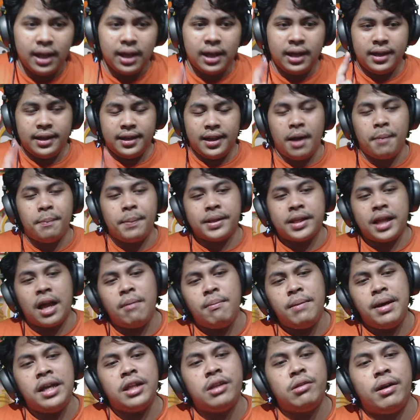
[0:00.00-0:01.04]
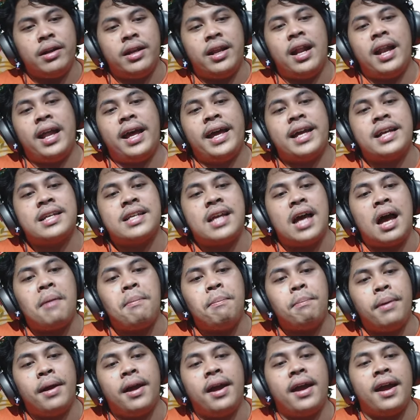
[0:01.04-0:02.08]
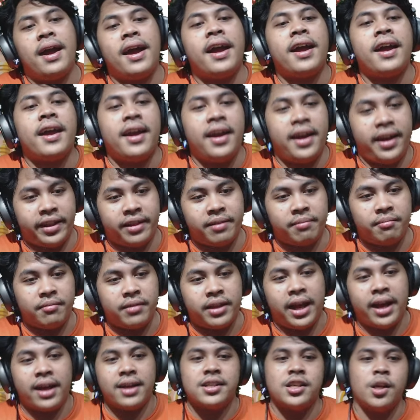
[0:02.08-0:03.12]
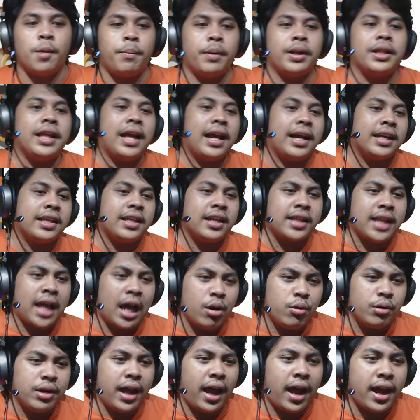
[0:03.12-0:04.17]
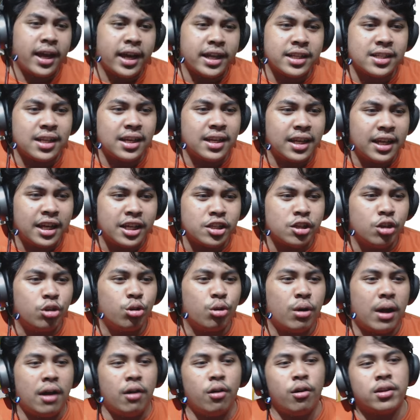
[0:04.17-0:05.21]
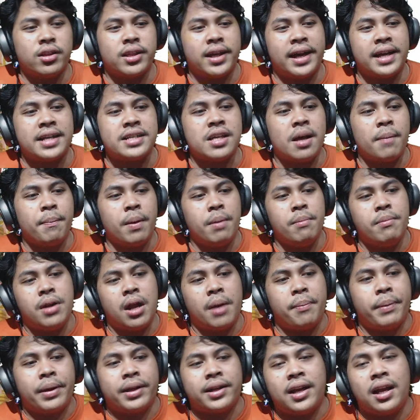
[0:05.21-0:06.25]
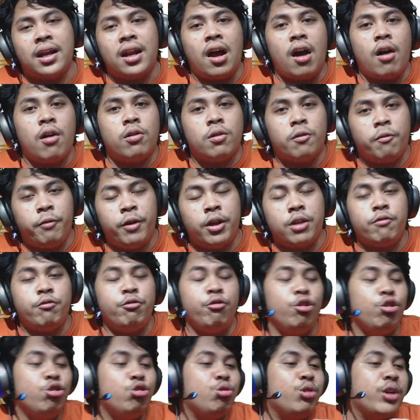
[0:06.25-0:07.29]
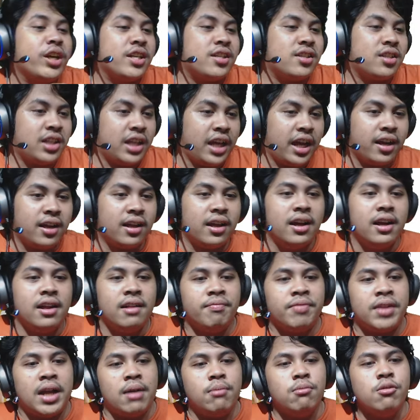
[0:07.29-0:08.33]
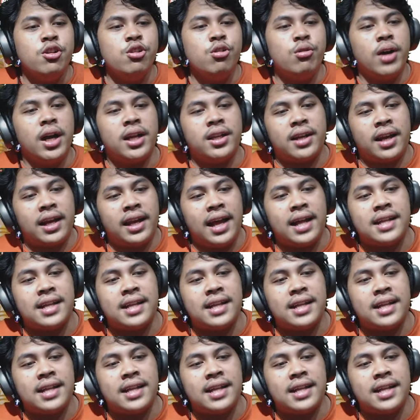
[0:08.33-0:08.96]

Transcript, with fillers: Yang pertama itu adalah SAP Egghead. Nah, seperti yang kita tahu di Egghead sendiri seluruh anggota SAP mendapatkan outfit futuristik namun juga terlihat